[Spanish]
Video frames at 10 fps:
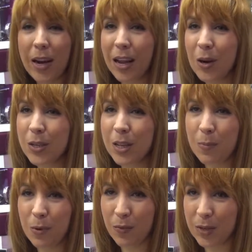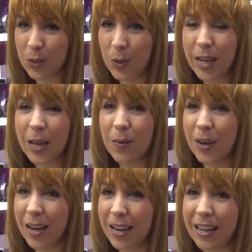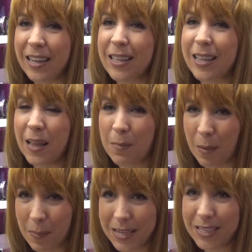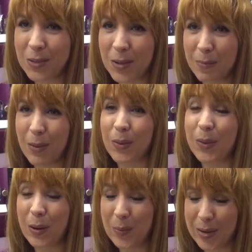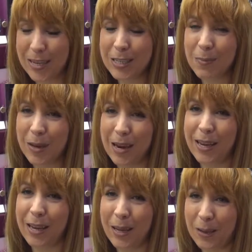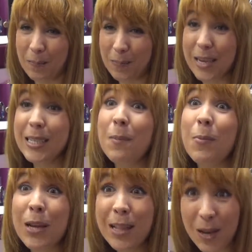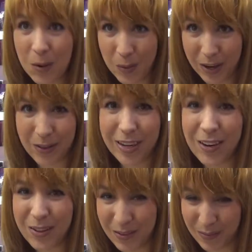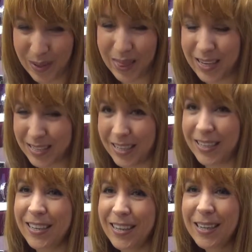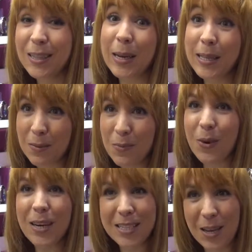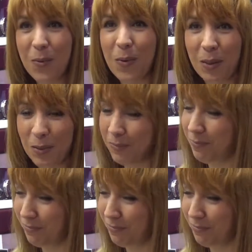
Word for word: regalos del profesor hay que ver la cantidad de mamás que son capaces de reunirse para elegir. Y se ponen de acuerdo, que es lo difícil, sí. 30 mujeres de de acuerdo.